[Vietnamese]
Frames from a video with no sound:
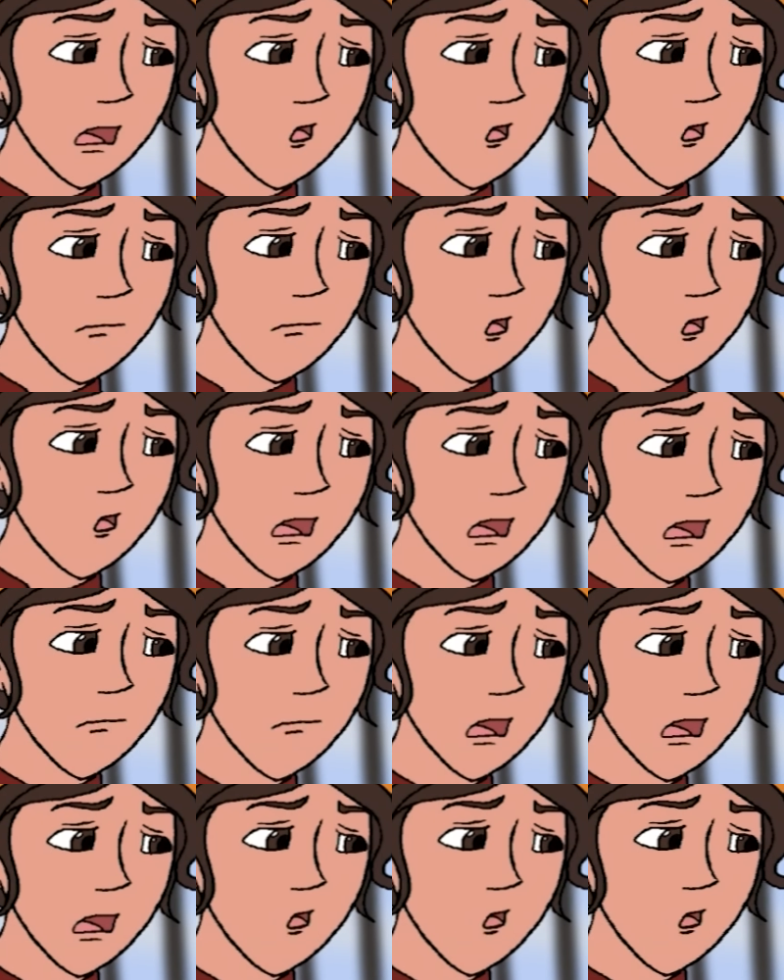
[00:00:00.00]
thể để cô ta
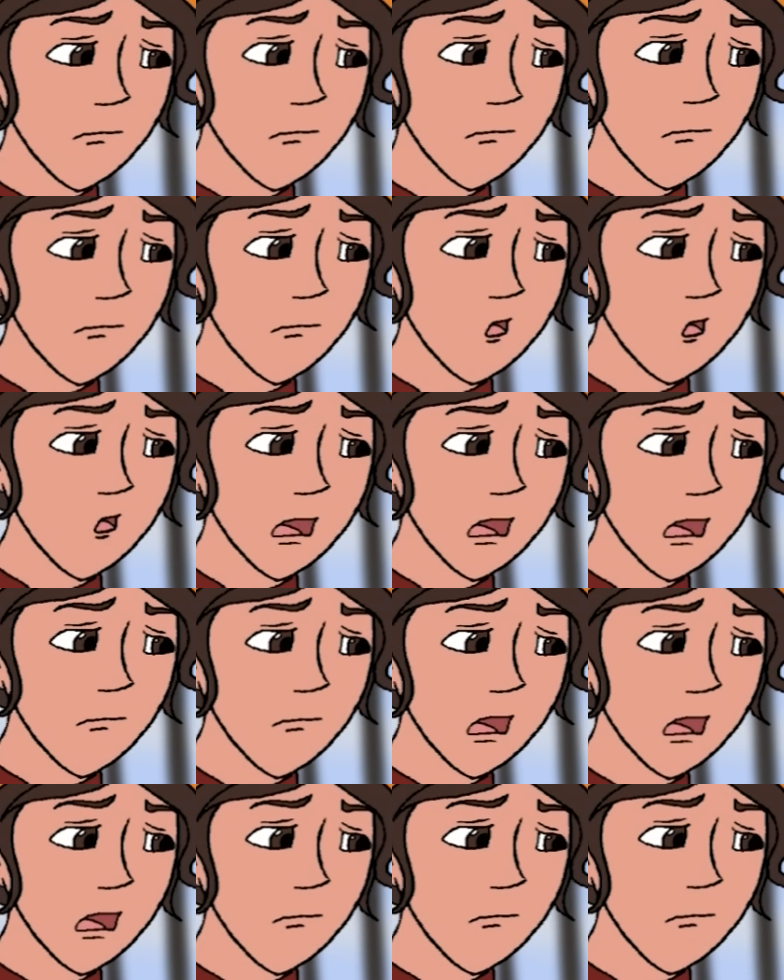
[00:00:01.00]
qua mặt được. Ta phải
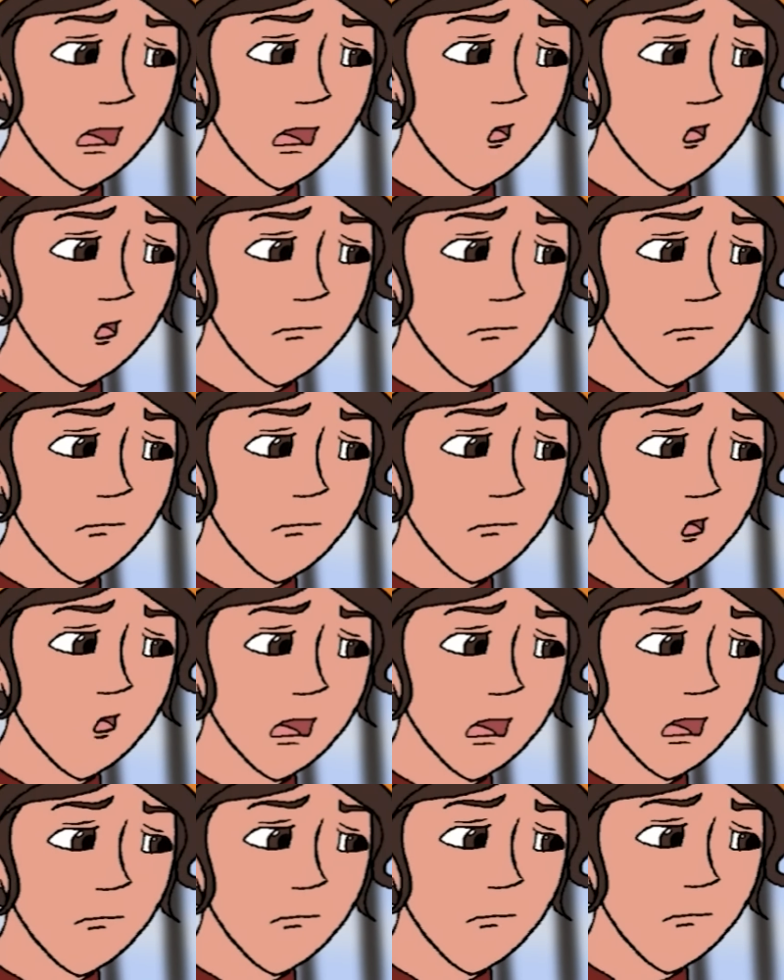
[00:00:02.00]
đến gặp cô ta,
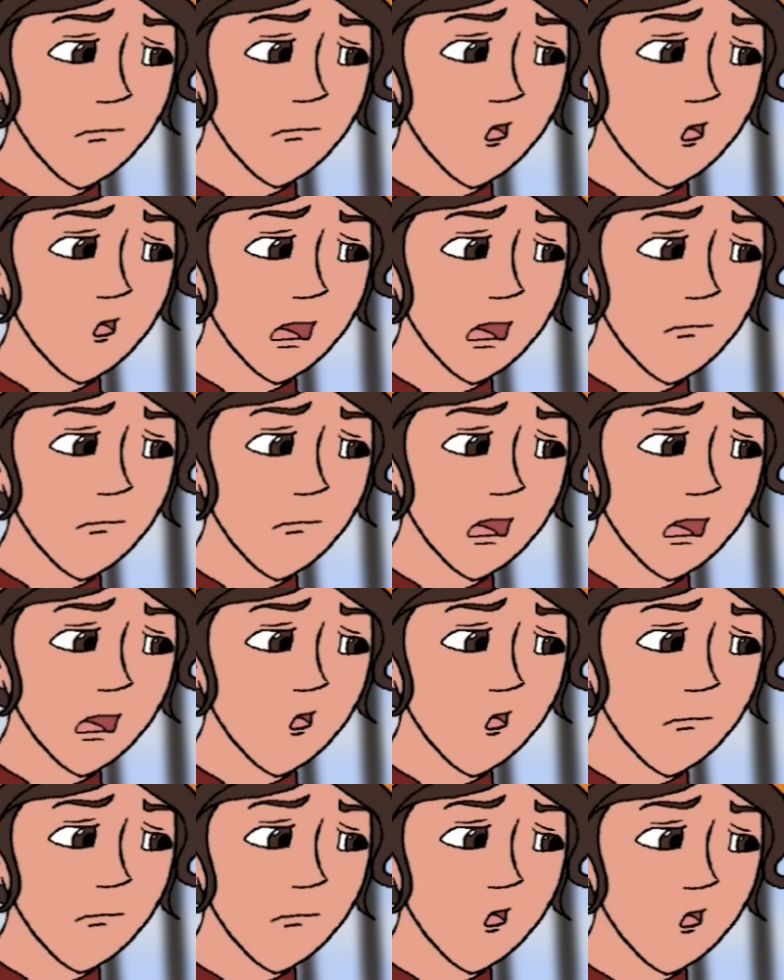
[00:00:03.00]
xem cô ta lợi hại thế
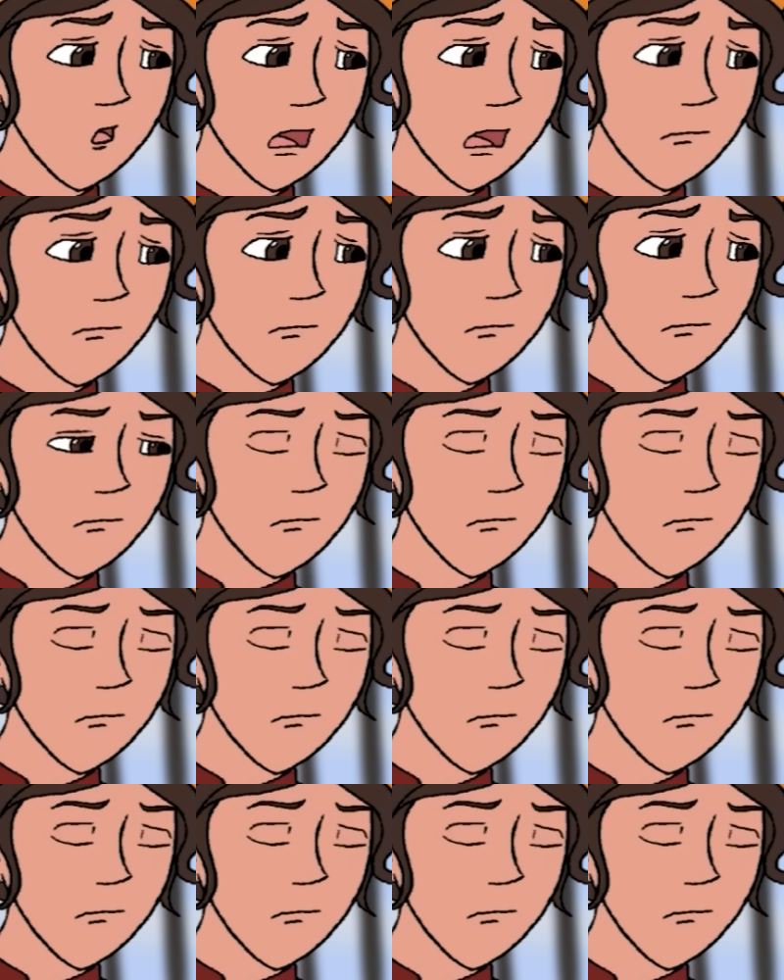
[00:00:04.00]
nào mới được.